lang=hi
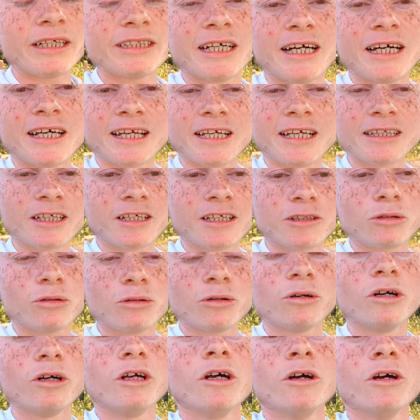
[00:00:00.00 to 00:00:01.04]
भाई जा रहे थे
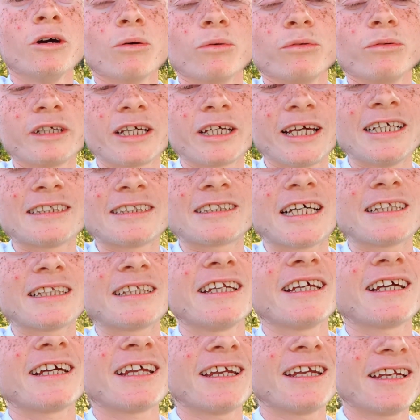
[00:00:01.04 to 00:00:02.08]
तो उनके ही साथ
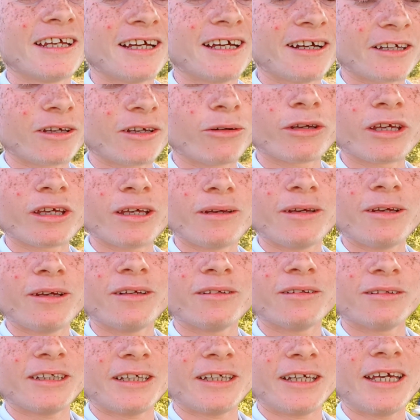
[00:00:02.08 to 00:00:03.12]
निकल लिया क्योंकि
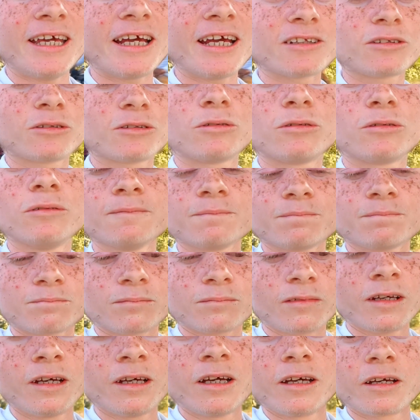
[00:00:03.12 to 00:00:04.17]
एक
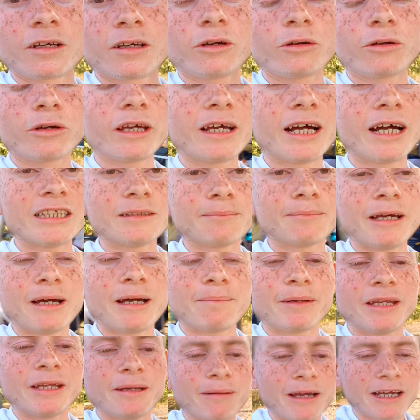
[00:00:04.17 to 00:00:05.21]
क्योंकि गाइज मैं
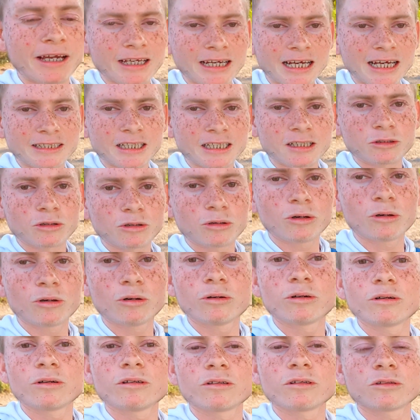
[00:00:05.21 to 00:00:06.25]
अपनी बाइक लाता तो
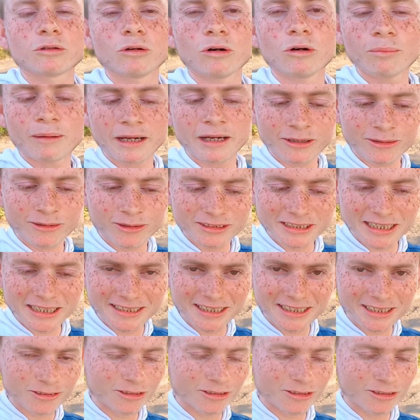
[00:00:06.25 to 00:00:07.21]
दो बाइक हो जाती